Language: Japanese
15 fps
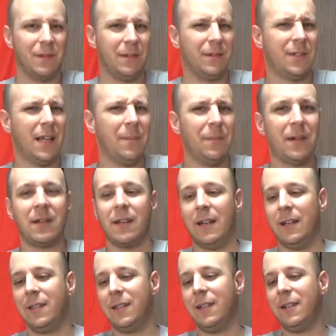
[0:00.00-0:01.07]
3番から
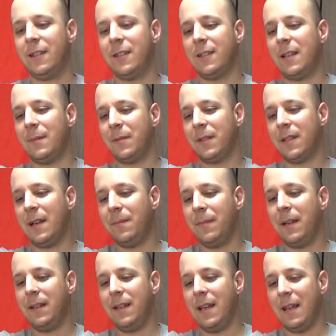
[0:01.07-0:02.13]
セルスさんの3
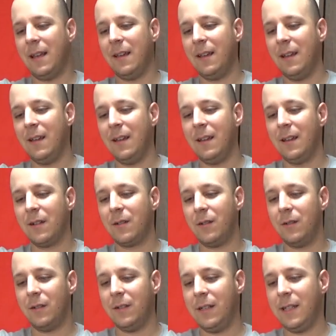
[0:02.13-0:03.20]
番で
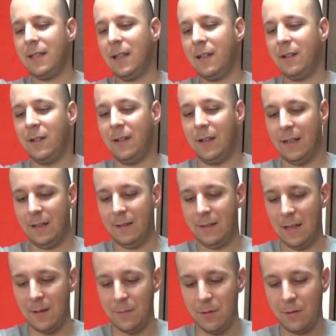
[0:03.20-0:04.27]
この似てるの
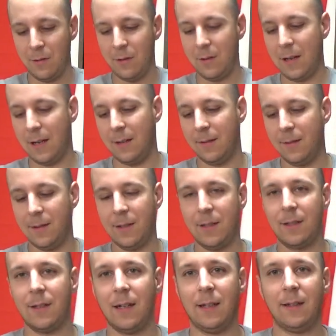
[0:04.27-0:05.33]
手袋が
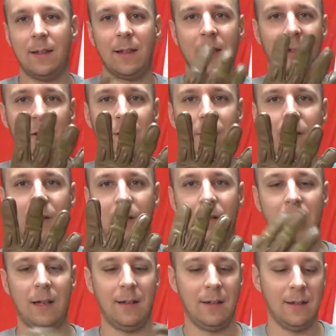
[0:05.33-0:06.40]
使ってるの
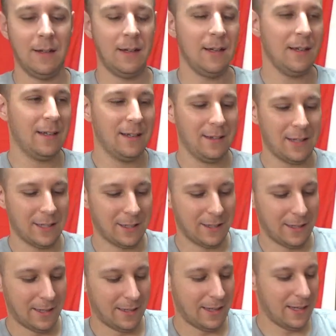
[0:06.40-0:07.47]
は確か
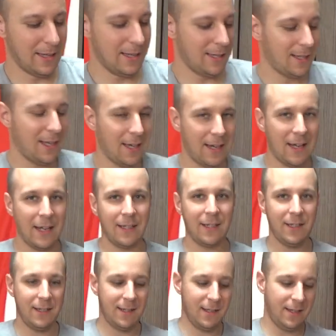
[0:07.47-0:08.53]
に
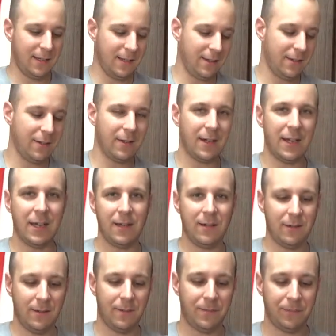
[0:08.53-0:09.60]
2008年ぐらい
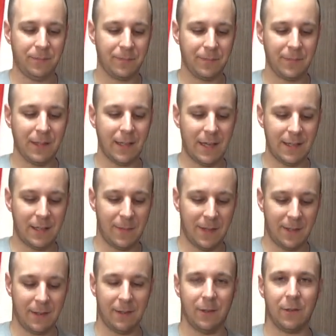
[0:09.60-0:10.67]
の初め
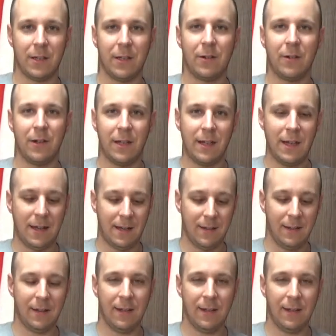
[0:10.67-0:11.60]
ての時これが